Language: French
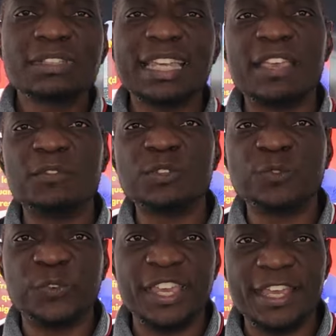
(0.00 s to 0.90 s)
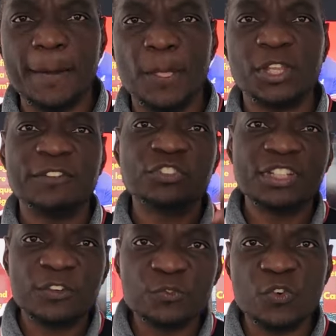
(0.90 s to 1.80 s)
ont très vite fait, on a vu
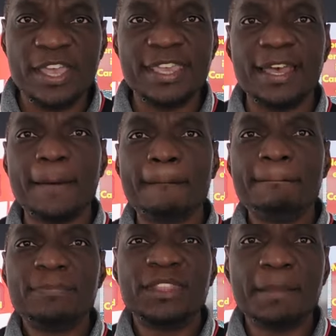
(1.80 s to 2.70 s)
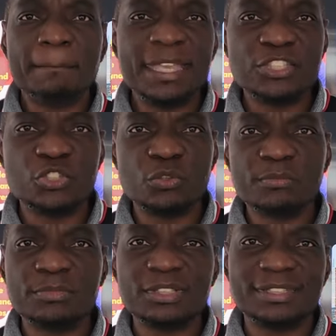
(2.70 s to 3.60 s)
des voyants, des
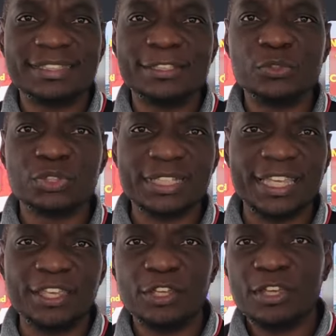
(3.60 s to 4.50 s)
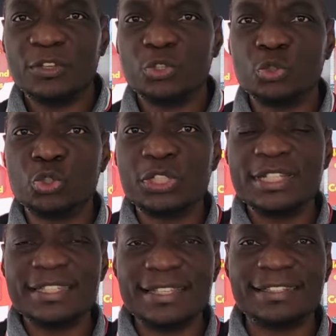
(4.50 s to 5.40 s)
médiums s'illustrer
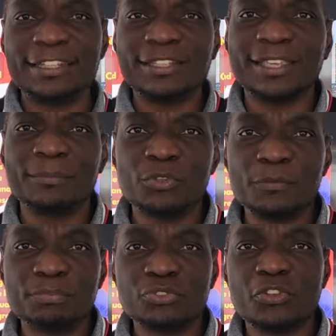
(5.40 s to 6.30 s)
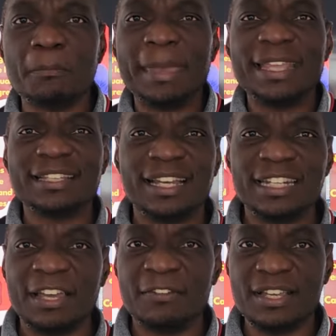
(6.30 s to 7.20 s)
utiliser cette tribune pour se mettre
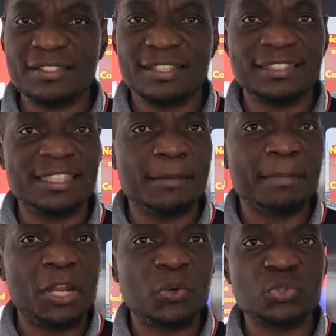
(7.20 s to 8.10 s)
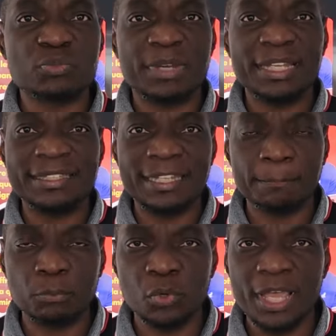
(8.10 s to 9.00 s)
en avant, ce qui est malheureusement
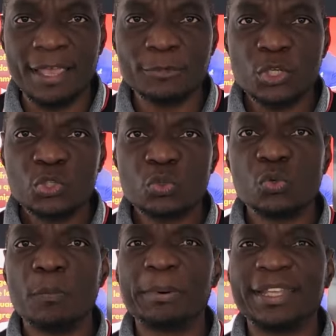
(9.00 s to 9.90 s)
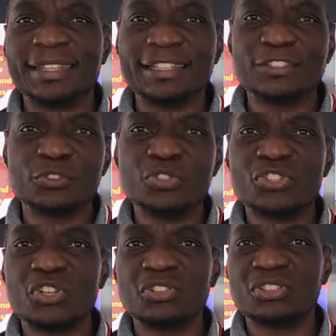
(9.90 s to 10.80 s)
déplorable sous le prétexte d'une
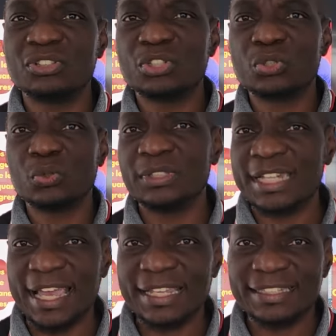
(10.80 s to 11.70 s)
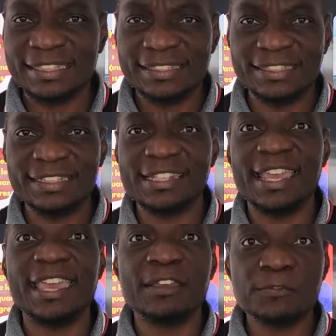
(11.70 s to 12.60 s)
sorte de solidarité qui
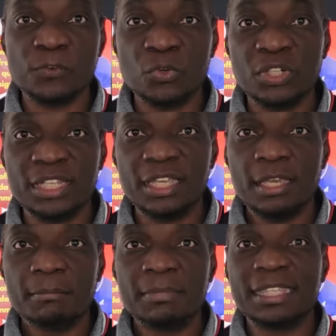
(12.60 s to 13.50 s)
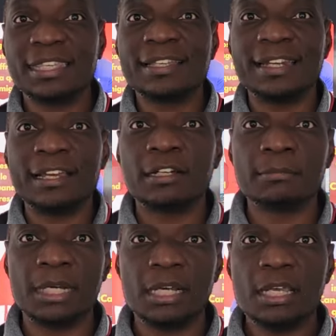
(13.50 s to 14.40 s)
était infondée, mais qui
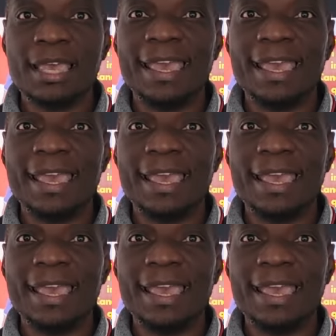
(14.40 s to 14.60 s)
clairement